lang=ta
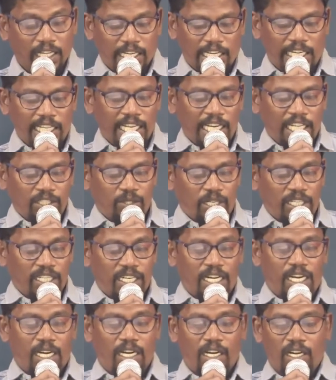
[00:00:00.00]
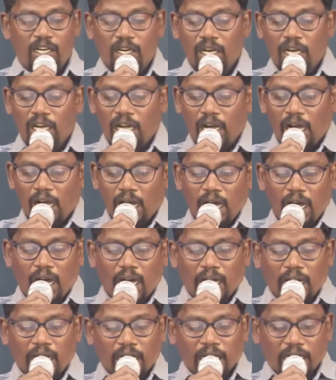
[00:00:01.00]
ரெண்டாவது என்ன சொல்றேன்னா
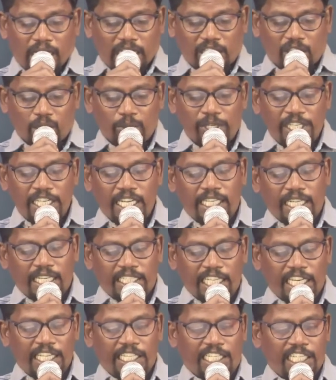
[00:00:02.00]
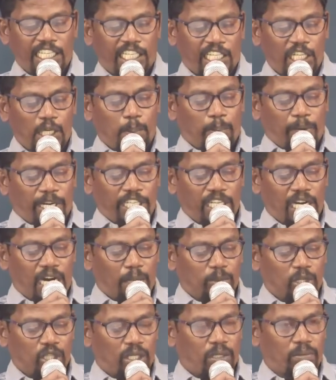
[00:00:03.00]
கர்த்தருடைய கட்டளைக்கு
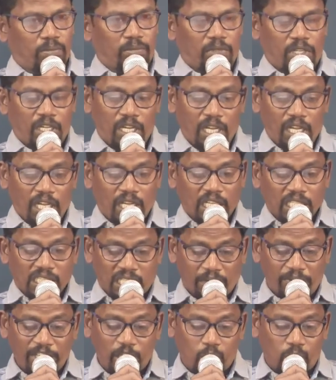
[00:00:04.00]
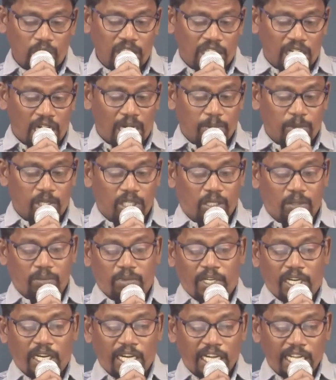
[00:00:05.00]
கீழ்ப்படியாமலும் செவி கொடுக்காமலும்
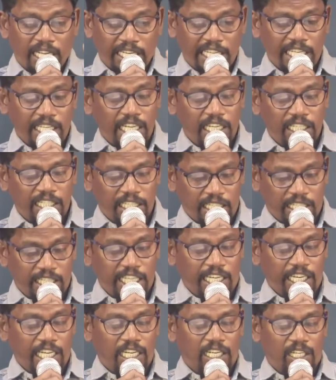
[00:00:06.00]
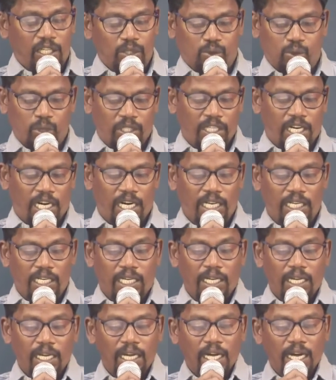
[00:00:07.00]
நீங்கள் இருந்தீர்கள் என்று சொன்னால்
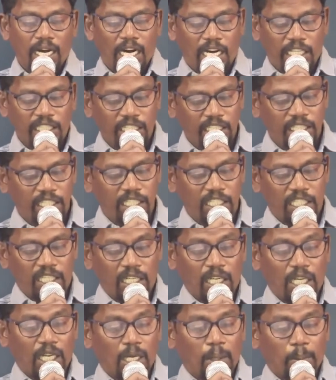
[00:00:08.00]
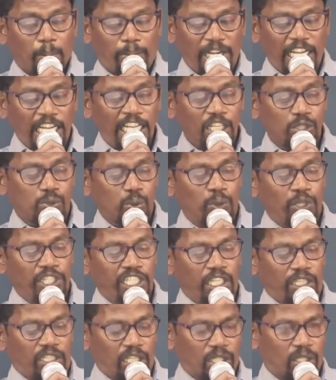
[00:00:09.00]
அது பில்லி
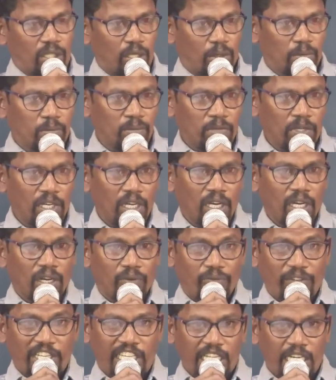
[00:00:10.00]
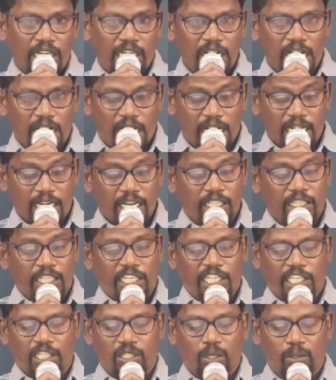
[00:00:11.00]
சூனியத்திற்கும் விக்கிரக
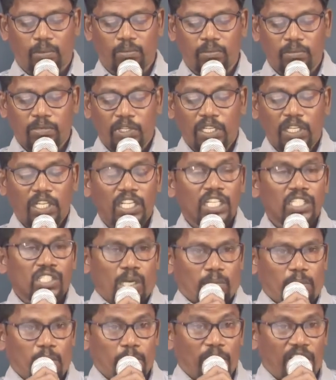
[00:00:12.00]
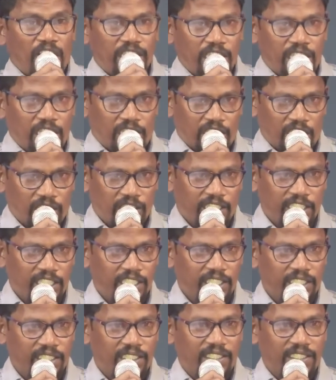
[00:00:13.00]
ஆராதனைக்கும் சமமாக இருக்கிறது